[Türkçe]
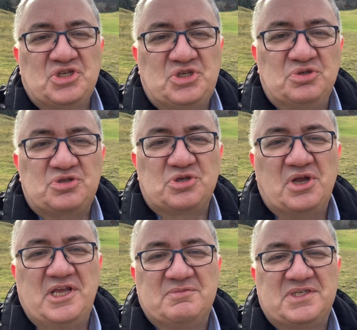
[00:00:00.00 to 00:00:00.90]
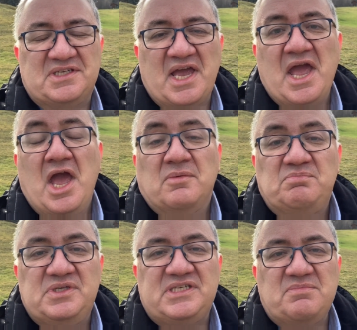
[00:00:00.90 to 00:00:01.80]
şunu söyleyeyim size.
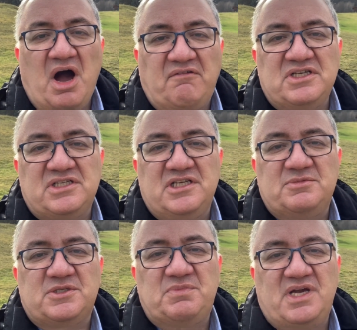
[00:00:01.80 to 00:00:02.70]
Bizim havacılığımız